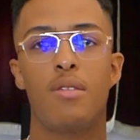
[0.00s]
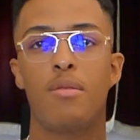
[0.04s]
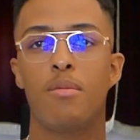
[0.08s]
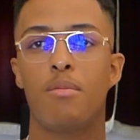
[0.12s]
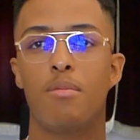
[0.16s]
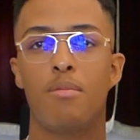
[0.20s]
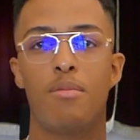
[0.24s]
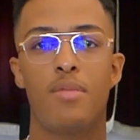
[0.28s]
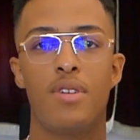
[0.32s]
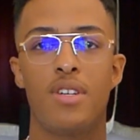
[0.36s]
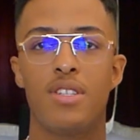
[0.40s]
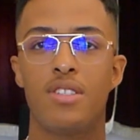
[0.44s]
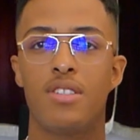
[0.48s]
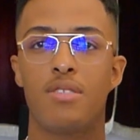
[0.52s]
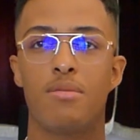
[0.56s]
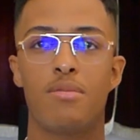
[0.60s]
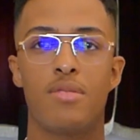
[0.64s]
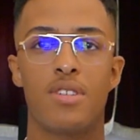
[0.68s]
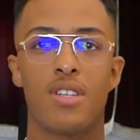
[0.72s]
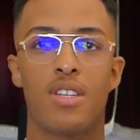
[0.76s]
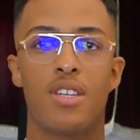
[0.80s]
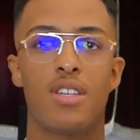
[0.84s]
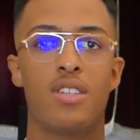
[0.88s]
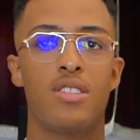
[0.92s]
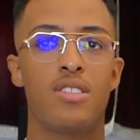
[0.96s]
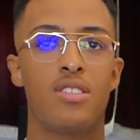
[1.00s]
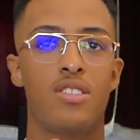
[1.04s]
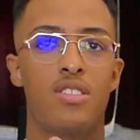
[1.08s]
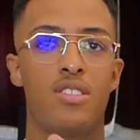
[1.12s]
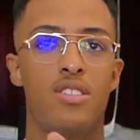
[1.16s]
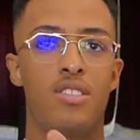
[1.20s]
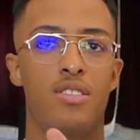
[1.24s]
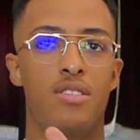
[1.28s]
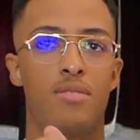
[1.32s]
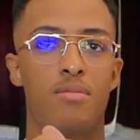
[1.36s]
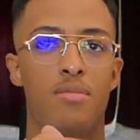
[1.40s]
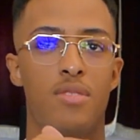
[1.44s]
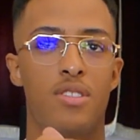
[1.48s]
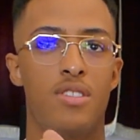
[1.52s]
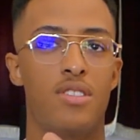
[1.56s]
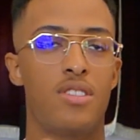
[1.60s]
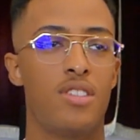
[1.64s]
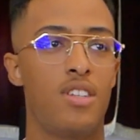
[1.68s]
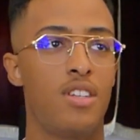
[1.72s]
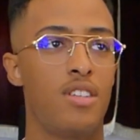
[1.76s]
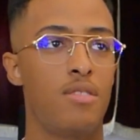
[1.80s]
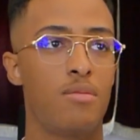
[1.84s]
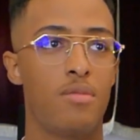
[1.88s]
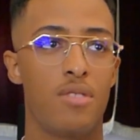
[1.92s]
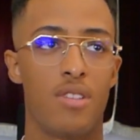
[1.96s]
باينه ما كانش
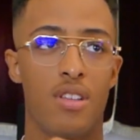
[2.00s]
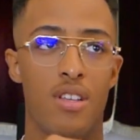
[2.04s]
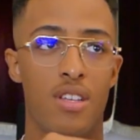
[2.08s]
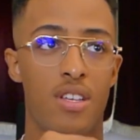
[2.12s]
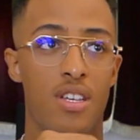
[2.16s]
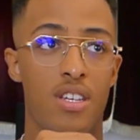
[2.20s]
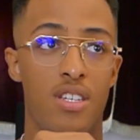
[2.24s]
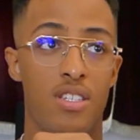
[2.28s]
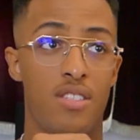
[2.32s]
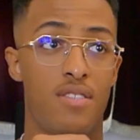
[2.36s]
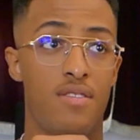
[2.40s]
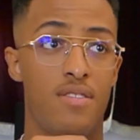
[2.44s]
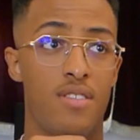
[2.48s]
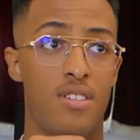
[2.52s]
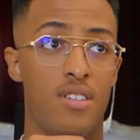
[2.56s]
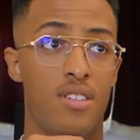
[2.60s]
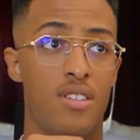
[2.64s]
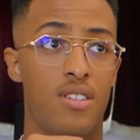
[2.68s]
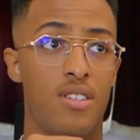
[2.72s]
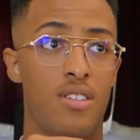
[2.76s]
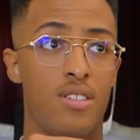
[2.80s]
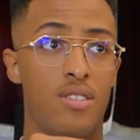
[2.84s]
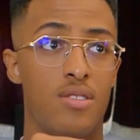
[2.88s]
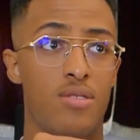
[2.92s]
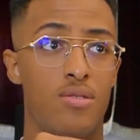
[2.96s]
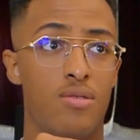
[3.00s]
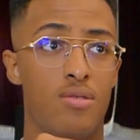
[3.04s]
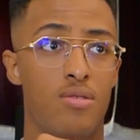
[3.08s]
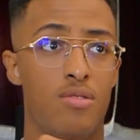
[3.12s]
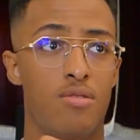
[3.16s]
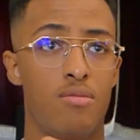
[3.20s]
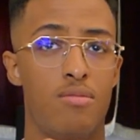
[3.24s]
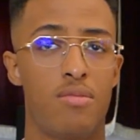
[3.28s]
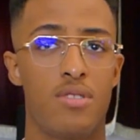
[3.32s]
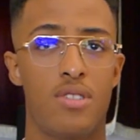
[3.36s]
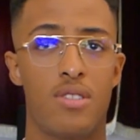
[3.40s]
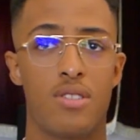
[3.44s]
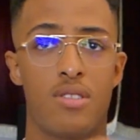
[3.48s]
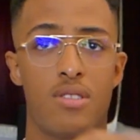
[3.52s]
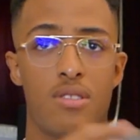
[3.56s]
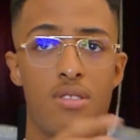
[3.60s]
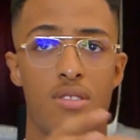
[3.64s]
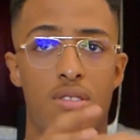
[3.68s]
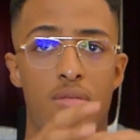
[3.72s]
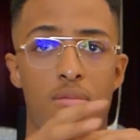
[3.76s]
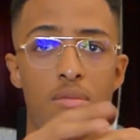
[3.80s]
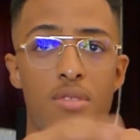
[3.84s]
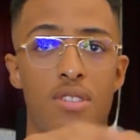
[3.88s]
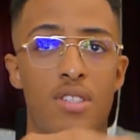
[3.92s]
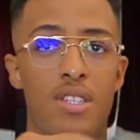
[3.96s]
مجال ما تلقايش فيه صعوبات
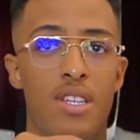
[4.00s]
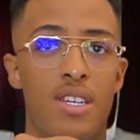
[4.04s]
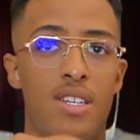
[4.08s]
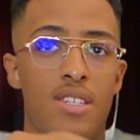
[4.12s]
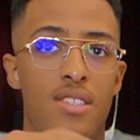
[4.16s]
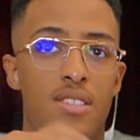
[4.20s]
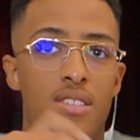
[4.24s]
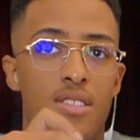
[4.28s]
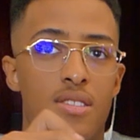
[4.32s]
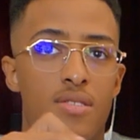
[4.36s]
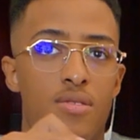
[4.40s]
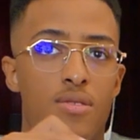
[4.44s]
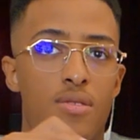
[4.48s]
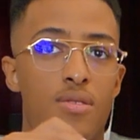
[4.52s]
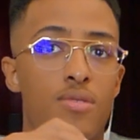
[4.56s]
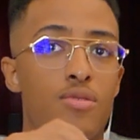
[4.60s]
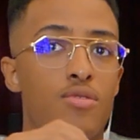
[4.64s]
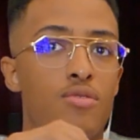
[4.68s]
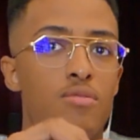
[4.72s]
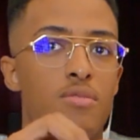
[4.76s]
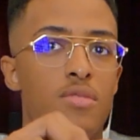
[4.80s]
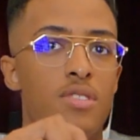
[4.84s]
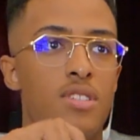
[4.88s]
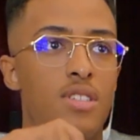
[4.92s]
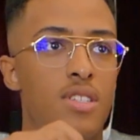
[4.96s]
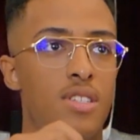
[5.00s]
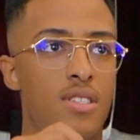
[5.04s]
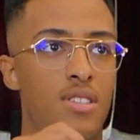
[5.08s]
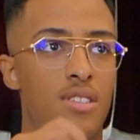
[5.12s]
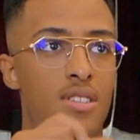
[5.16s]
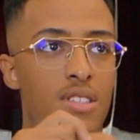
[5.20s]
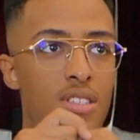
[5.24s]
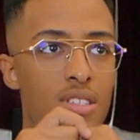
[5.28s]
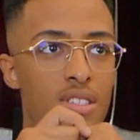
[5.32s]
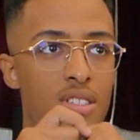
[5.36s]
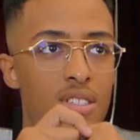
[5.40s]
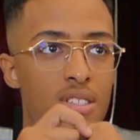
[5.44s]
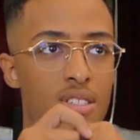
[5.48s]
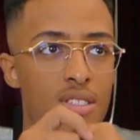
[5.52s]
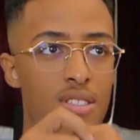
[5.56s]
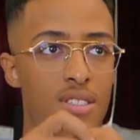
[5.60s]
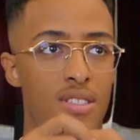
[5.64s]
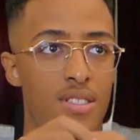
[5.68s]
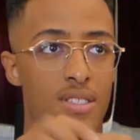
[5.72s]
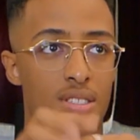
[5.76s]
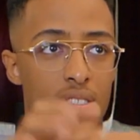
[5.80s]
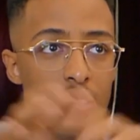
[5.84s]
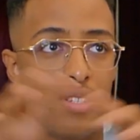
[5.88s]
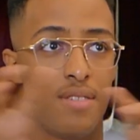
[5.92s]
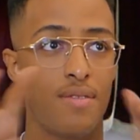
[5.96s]
من الناس سورتو من الناس
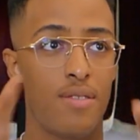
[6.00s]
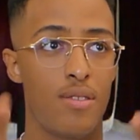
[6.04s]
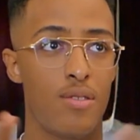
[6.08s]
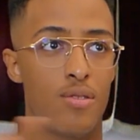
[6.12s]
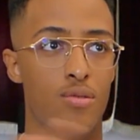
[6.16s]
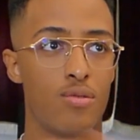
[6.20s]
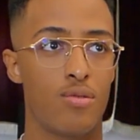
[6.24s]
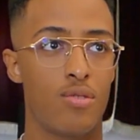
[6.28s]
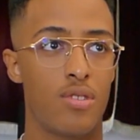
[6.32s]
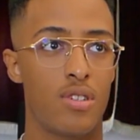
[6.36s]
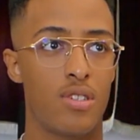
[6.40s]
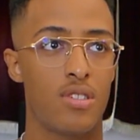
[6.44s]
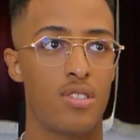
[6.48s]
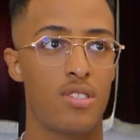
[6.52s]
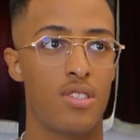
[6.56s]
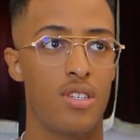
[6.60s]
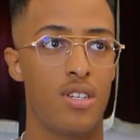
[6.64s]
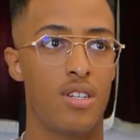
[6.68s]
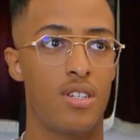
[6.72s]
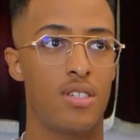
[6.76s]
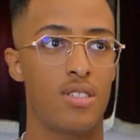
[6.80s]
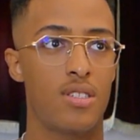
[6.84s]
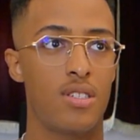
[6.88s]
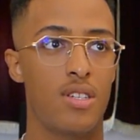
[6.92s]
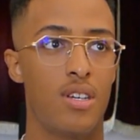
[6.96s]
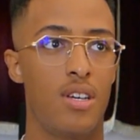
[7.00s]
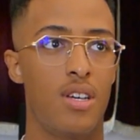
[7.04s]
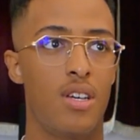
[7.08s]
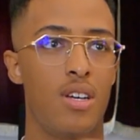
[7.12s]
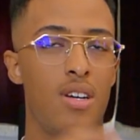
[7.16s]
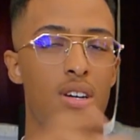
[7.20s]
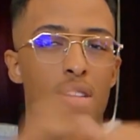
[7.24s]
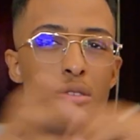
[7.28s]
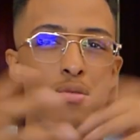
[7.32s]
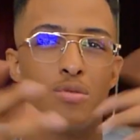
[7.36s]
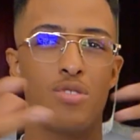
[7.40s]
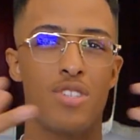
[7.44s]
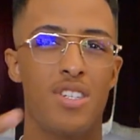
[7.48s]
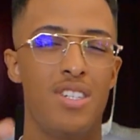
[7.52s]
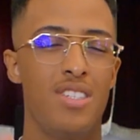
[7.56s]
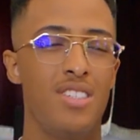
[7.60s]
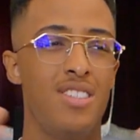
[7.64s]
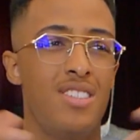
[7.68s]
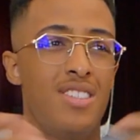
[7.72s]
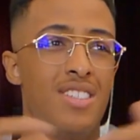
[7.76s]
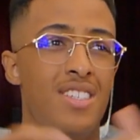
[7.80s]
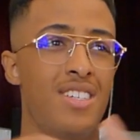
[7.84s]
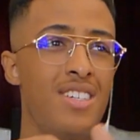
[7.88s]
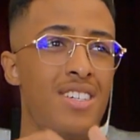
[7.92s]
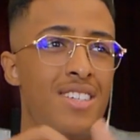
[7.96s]
اللي في اللونتوراج تاعك واش قاعد
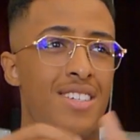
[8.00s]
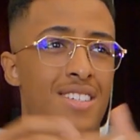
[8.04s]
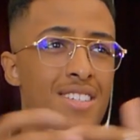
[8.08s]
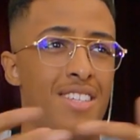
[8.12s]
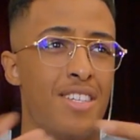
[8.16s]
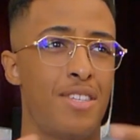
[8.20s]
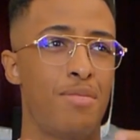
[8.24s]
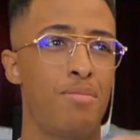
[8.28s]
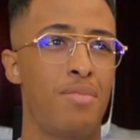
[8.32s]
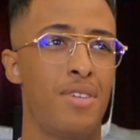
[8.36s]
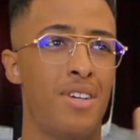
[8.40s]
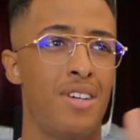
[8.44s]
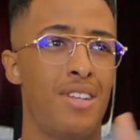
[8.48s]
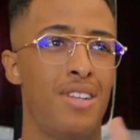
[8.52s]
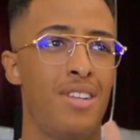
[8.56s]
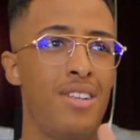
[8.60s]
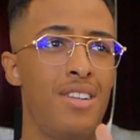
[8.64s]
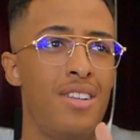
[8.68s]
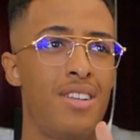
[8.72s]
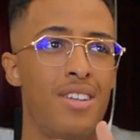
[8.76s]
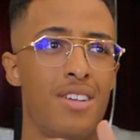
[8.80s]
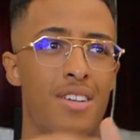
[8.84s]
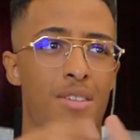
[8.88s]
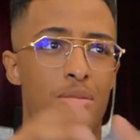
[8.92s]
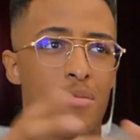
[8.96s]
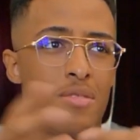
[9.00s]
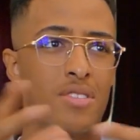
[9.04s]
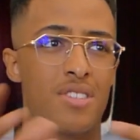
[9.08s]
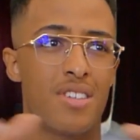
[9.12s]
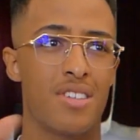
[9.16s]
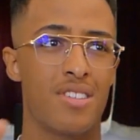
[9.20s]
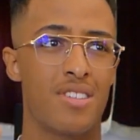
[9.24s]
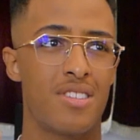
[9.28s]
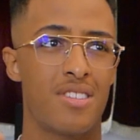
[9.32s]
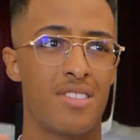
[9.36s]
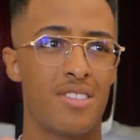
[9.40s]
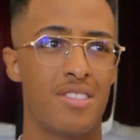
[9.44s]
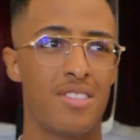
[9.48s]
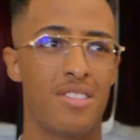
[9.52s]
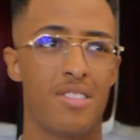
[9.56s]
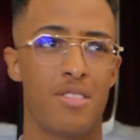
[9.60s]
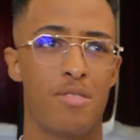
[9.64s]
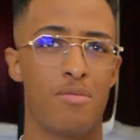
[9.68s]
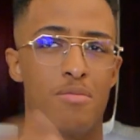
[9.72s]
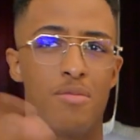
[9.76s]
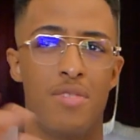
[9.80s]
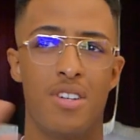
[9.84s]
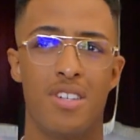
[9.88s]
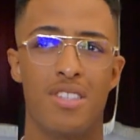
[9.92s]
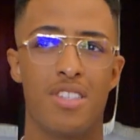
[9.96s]
دير راك تتبهلل لك ما تقدر
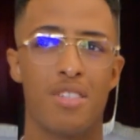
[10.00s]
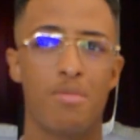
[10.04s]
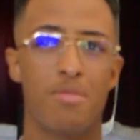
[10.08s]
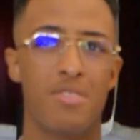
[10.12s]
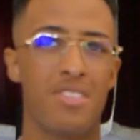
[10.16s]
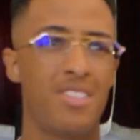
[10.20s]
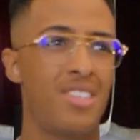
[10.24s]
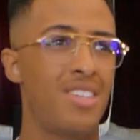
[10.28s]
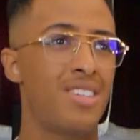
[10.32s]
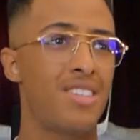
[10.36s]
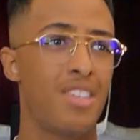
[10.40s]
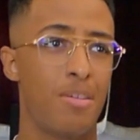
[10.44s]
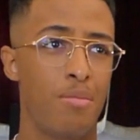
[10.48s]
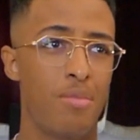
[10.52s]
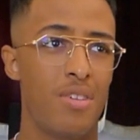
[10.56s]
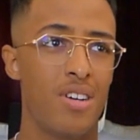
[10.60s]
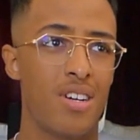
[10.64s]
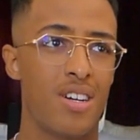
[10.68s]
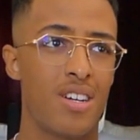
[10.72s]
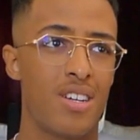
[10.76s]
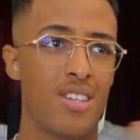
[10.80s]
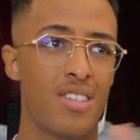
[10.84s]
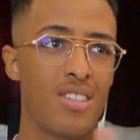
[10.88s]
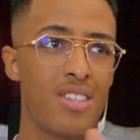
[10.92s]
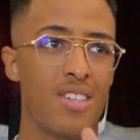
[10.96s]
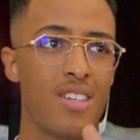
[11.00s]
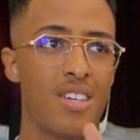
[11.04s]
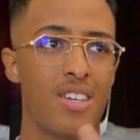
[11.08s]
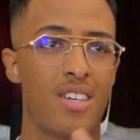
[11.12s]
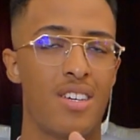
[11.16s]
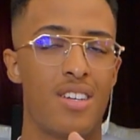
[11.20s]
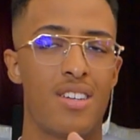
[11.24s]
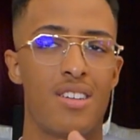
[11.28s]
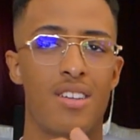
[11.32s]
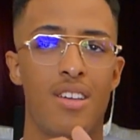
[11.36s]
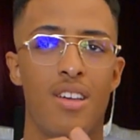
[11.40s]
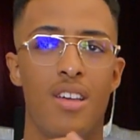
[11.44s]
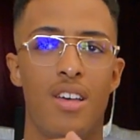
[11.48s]
ما عندك ما دير تبع قرايتك خير